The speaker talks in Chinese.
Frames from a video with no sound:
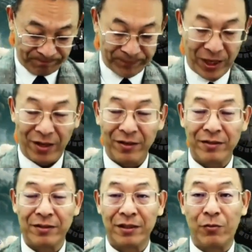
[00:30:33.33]
啊，
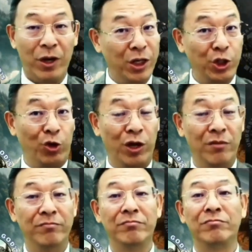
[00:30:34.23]
为了救
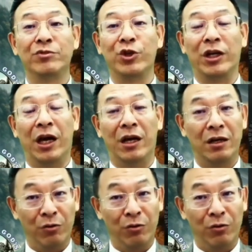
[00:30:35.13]
人，所以呢。